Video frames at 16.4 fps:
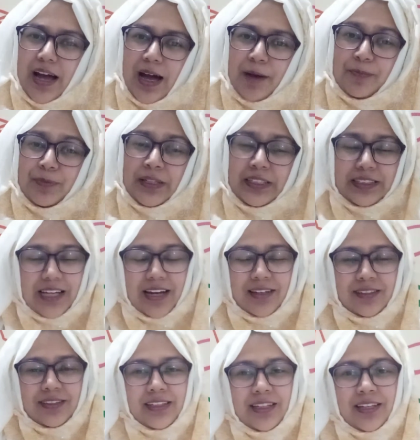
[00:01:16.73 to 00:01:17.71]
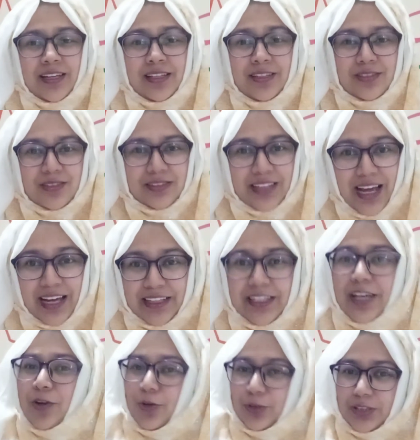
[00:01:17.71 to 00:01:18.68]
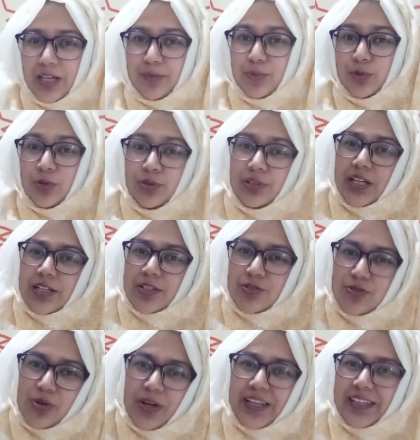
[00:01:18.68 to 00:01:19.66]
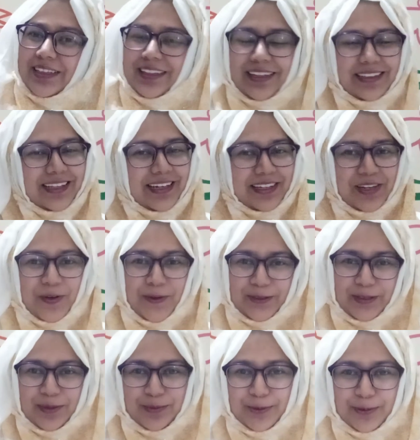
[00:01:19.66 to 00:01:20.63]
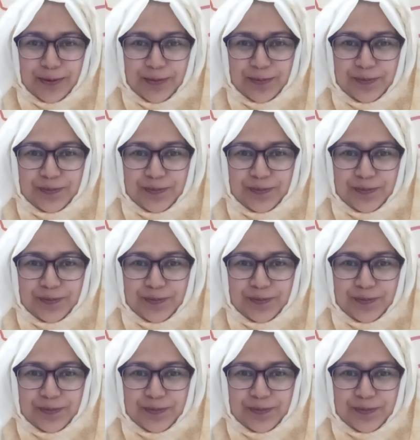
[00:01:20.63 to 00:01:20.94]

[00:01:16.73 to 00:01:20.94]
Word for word: আপনি তার দিকে তাকিয়ে কথা বলুন তার চোখের দিকে তাকিয়ে কথা বলুন